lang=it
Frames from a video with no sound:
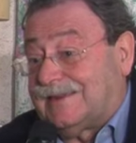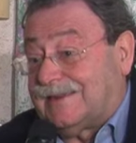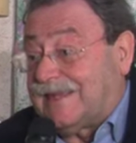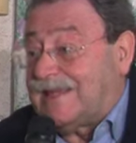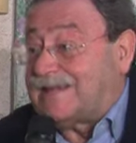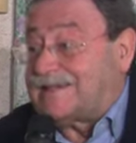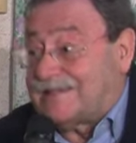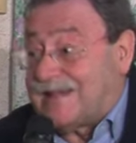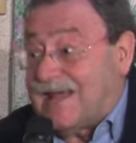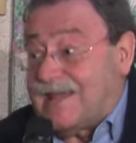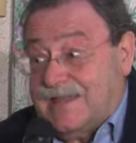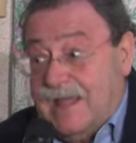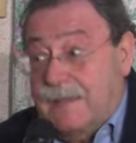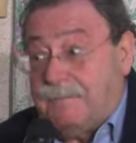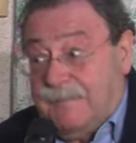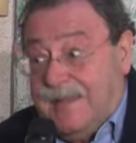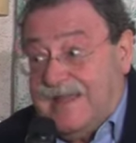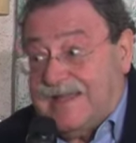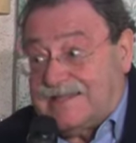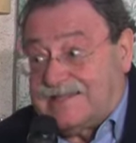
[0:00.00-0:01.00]
tassati a
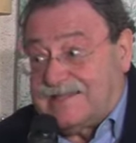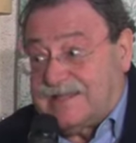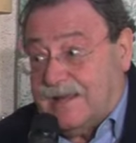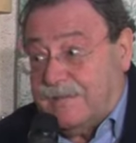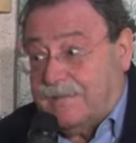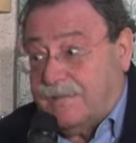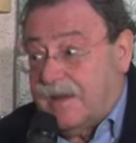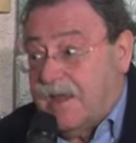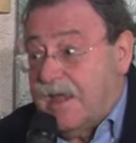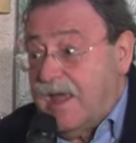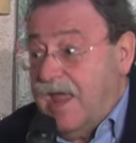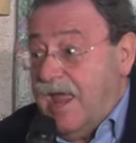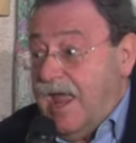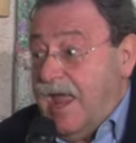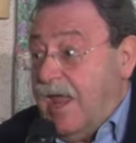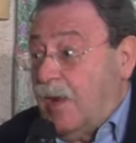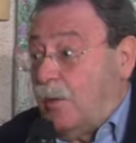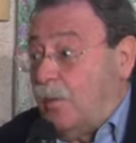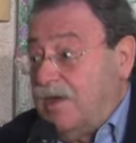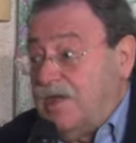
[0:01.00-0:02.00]
pezza
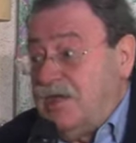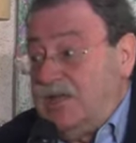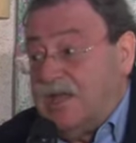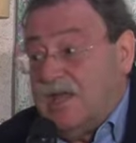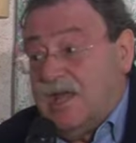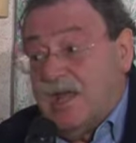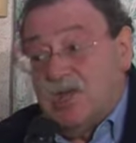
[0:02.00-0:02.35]
e quindi